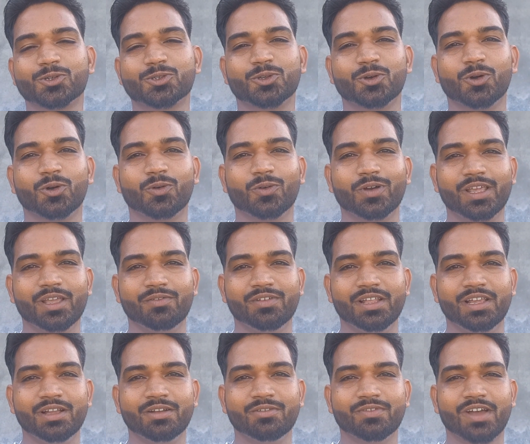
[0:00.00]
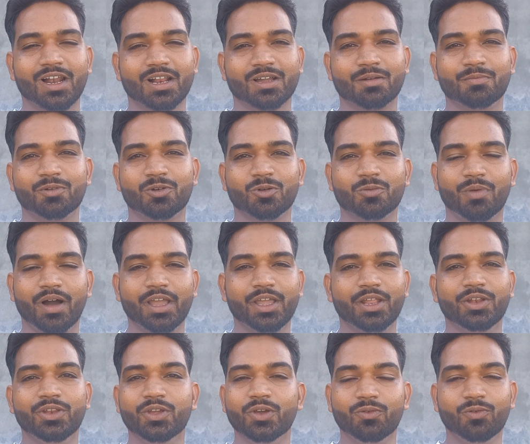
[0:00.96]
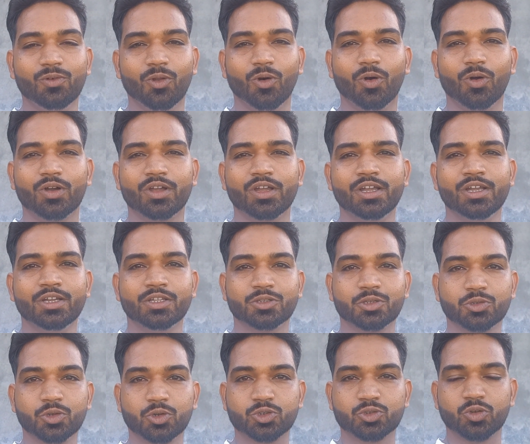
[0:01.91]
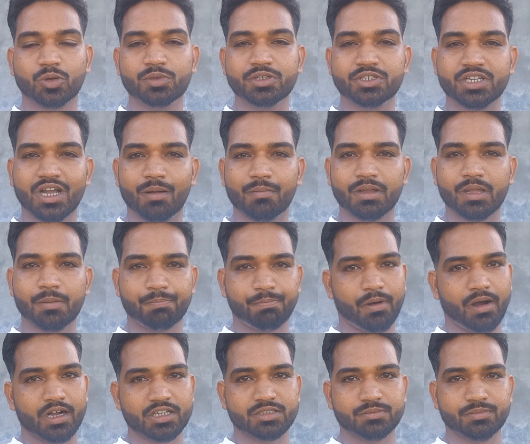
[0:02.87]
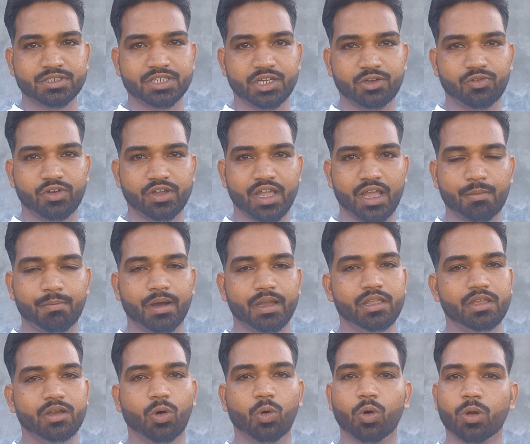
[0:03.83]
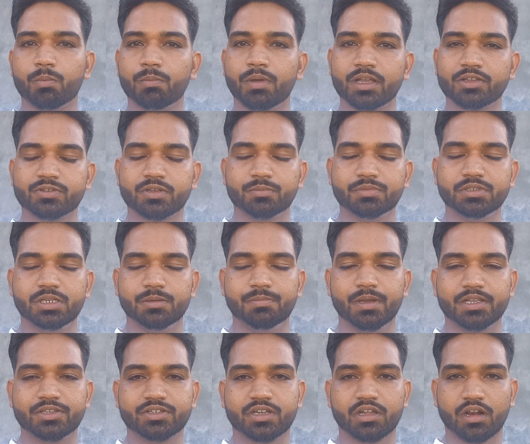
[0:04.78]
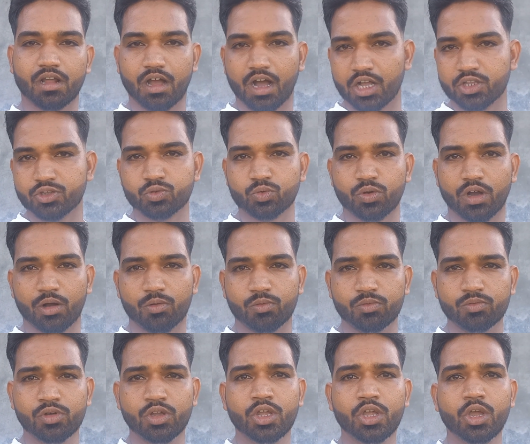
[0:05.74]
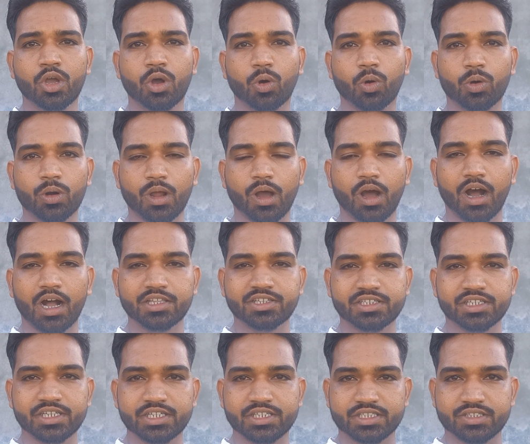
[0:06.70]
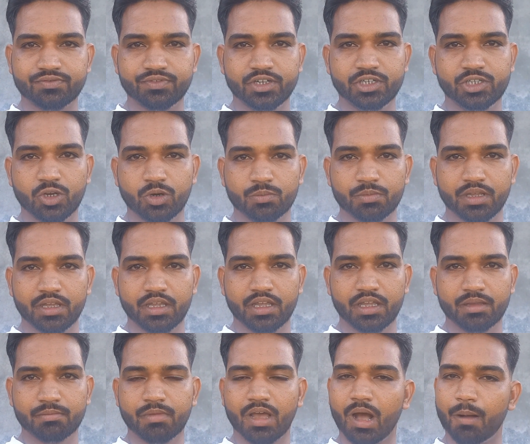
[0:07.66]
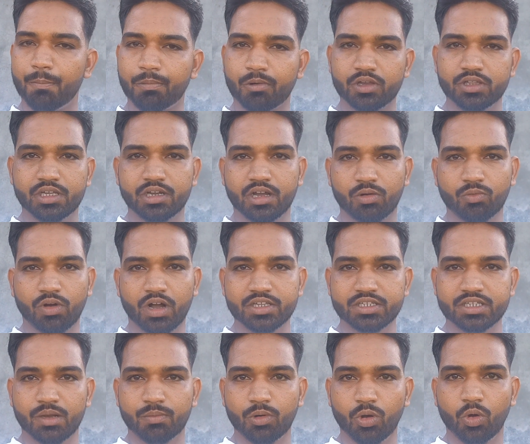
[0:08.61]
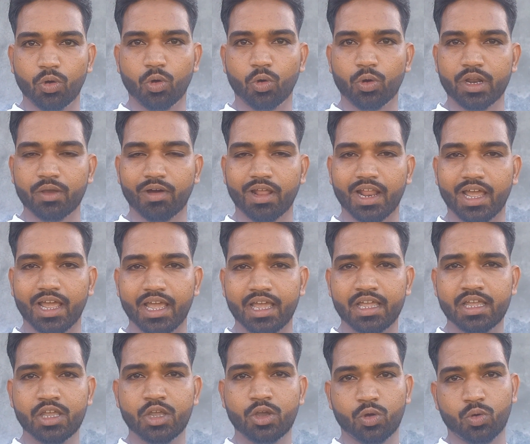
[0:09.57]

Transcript: दोस्तों गुड इवनिंग वेलकम टू माय न्यू ब्लॉग तो दोस्तों अभी शाम के पाँच बजे हुए हैं भाई और मैं सब्जी बेचकर आ चुका हूँ और आज की इस वीडियो में मैं आपको ये दिखाऊंगा आज का ब्लॉग होने वाला है